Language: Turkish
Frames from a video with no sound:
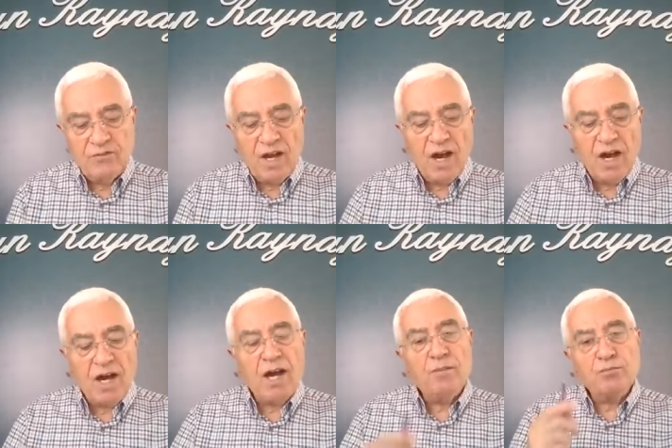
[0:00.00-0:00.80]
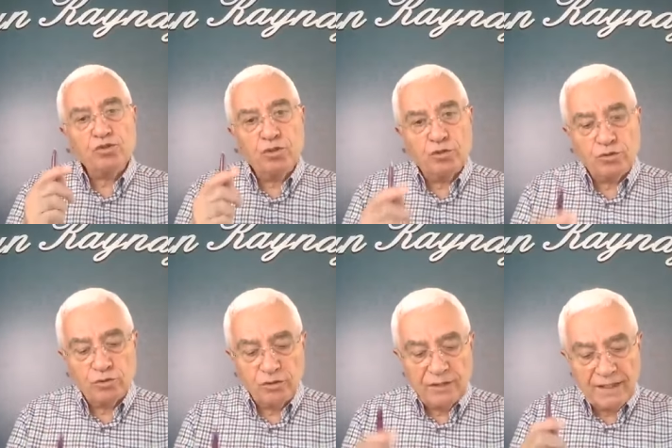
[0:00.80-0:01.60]
Ve am
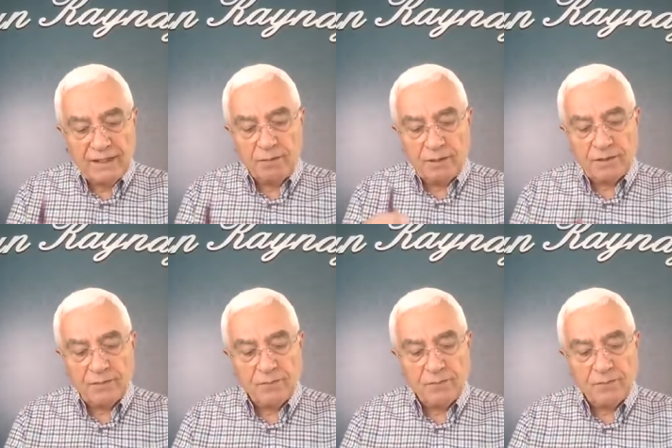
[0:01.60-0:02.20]
sözcüğü ne demek?